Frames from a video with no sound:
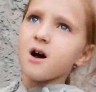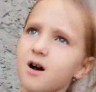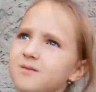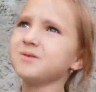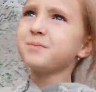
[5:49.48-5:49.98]

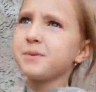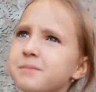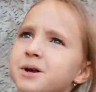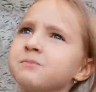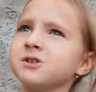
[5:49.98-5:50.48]
э,
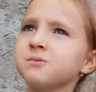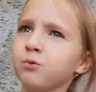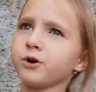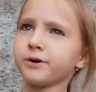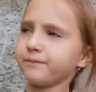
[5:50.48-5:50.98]
например, мы
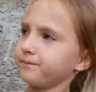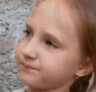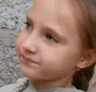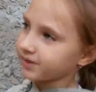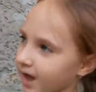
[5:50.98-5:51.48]
спорим,
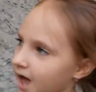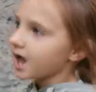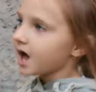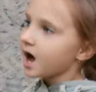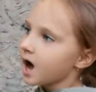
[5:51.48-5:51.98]

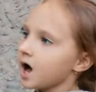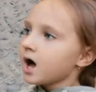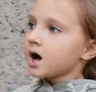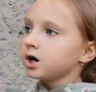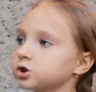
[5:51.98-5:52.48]

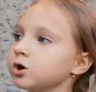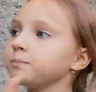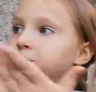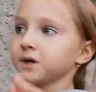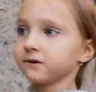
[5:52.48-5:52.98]
кто
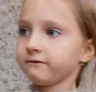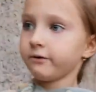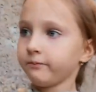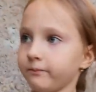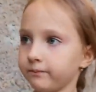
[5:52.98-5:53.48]

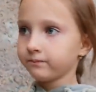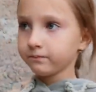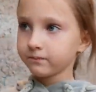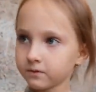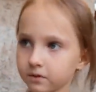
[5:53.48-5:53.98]
первый
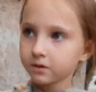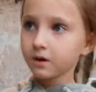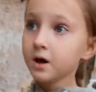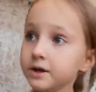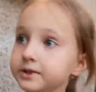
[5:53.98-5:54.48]

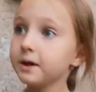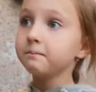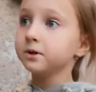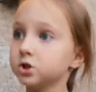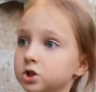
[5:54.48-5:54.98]

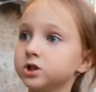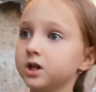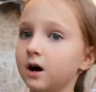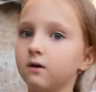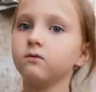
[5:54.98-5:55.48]
добежит,
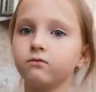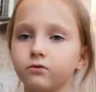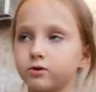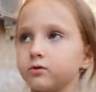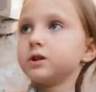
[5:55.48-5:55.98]
да,
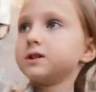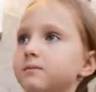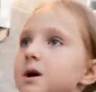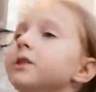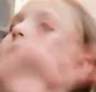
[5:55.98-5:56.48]
вот у нас
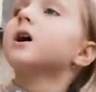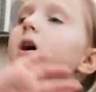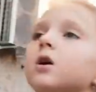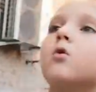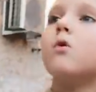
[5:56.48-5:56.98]
там
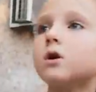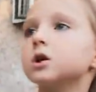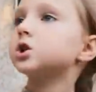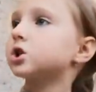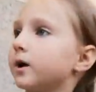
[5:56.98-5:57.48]
такая
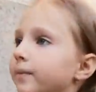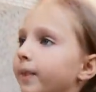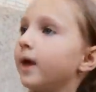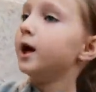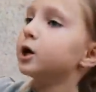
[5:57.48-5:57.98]
горочка,
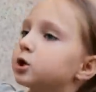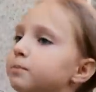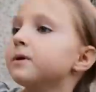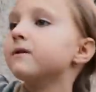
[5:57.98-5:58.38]
кто